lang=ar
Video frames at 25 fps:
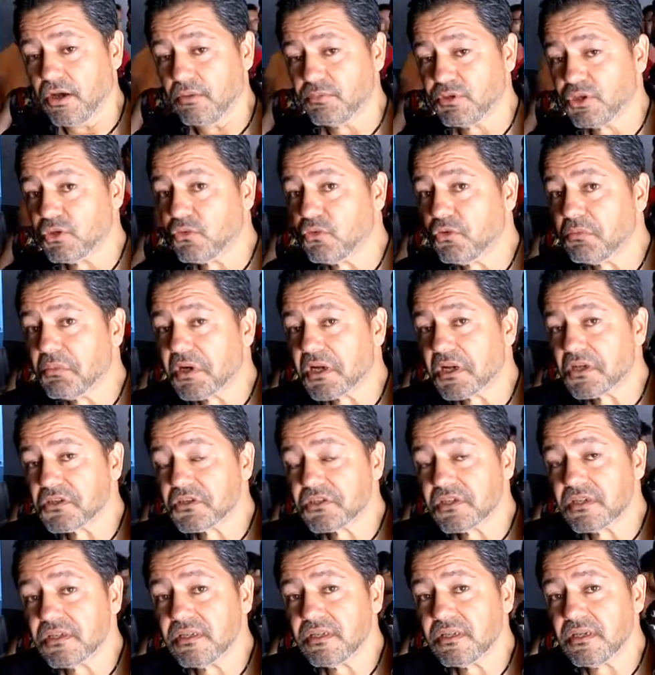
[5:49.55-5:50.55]
باش يكون
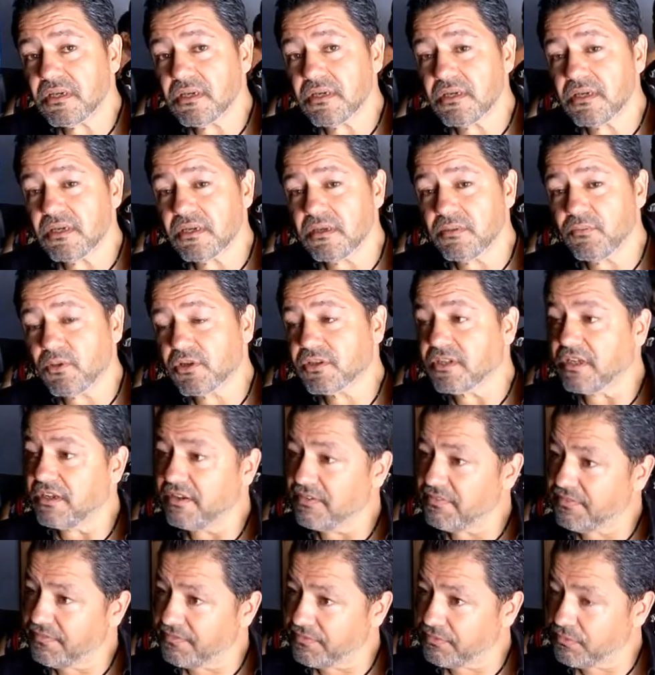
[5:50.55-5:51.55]
مهرجان آه،
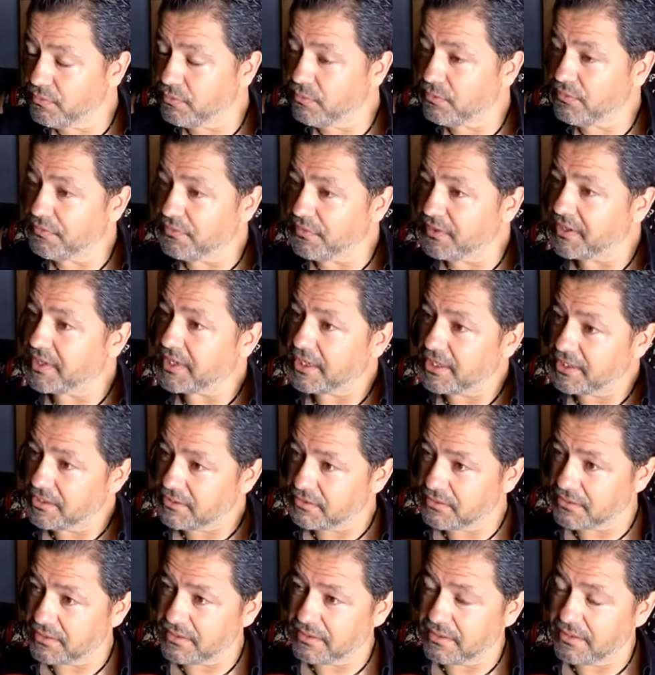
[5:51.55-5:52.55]
مختلف وافريقي
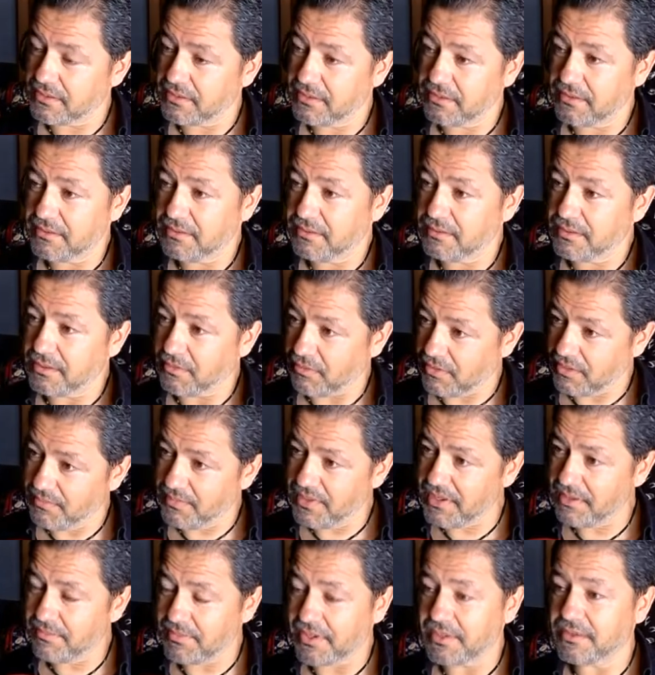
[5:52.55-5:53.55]
آه، نوعا
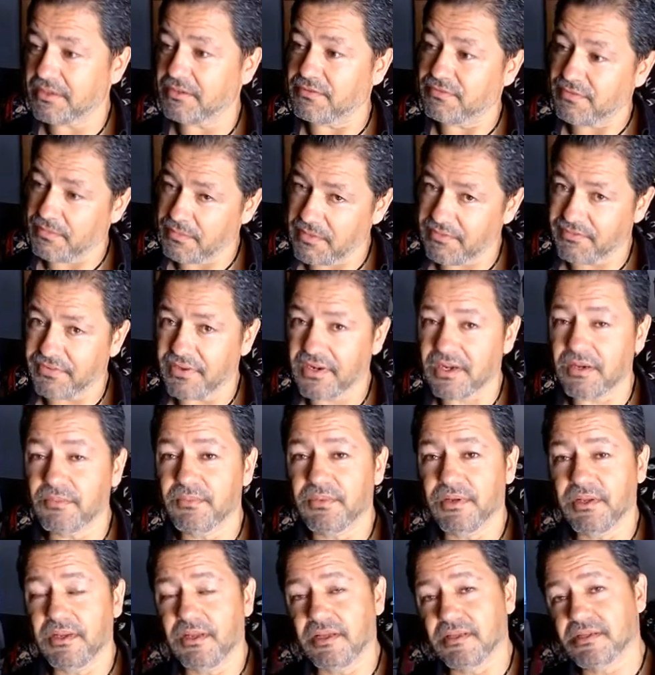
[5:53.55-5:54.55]
ما معناتها فما فرق
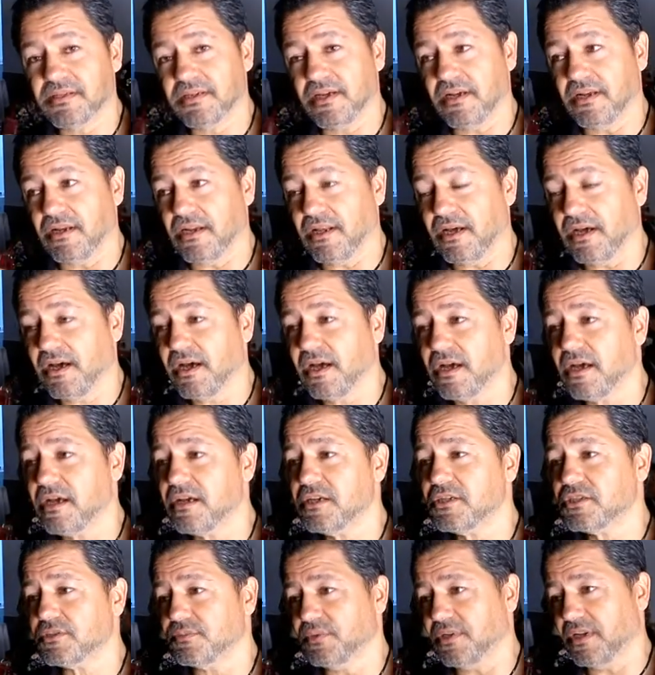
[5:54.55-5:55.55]
من ساحل
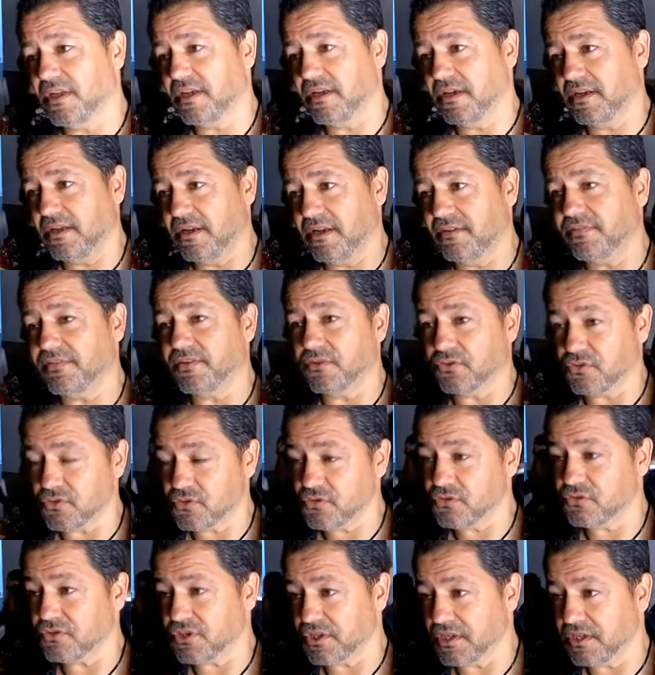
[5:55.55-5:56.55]
العاج من لافريك دو
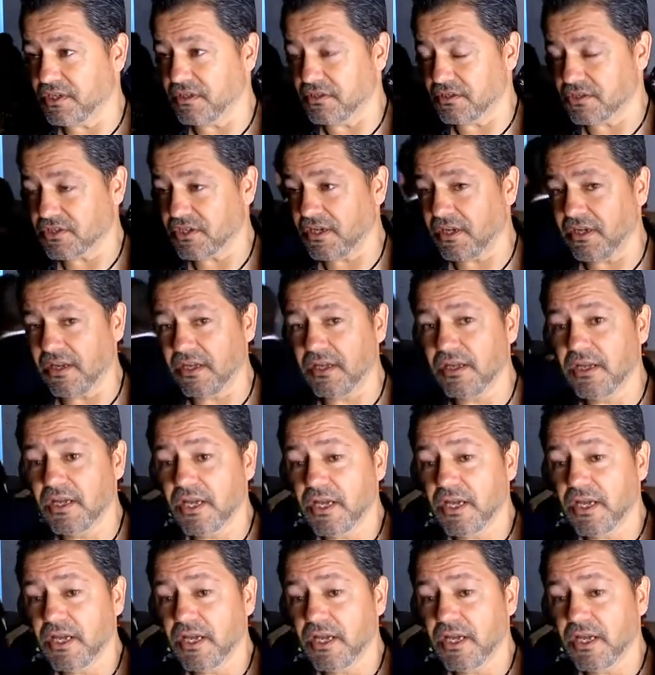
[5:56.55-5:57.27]
سود جايين ان شاء الله